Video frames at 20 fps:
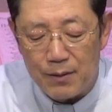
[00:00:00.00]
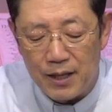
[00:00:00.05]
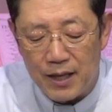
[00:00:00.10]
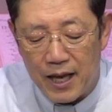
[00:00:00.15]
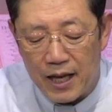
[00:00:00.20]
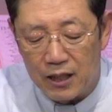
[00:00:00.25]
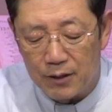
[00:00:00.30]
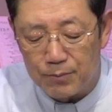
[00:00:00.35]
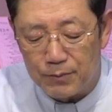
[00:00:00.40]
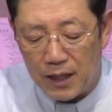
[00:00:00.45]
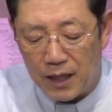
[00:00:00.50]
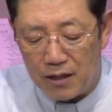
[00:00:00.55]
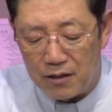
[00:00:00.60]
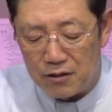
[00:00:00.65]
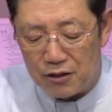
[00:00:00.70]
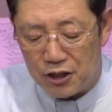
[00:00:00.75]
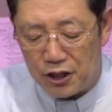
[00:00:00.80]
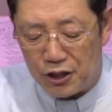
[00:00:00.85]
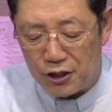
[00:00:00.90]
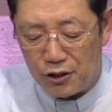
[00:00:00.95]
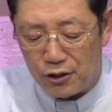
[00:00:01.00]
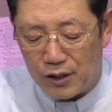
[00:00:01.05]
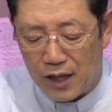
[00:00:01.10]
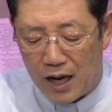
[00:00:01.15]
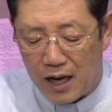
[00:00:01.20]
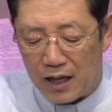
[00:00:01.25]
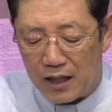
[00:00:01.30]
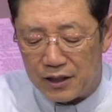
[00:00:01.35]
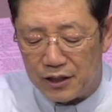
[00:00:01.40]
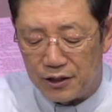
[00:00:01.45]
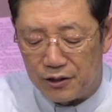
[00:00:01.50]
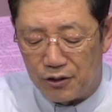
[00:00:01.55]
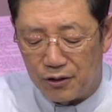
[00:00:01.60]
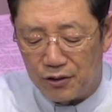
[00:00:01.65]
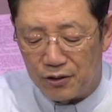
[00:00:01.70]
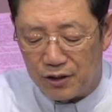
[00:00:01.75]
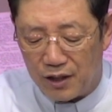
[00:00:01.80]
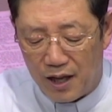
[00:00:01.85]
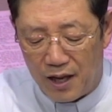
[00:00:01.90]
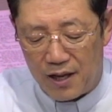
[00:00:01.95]
애굽 땅을 치러
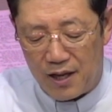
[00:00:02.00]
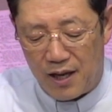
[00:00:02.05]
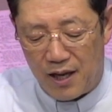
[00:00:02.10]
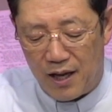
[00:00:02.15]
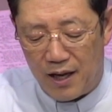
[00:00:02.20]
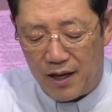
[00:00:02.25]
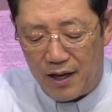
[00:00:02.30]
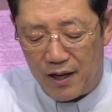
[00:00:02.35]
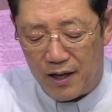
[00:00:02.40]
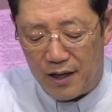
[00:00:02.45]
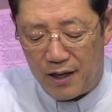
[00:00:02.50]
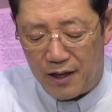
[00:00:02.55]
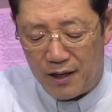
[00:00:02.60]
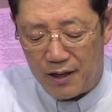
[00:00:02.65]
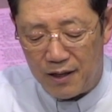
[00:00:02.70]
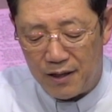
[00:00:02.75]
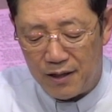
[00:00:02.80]
나가시던 때에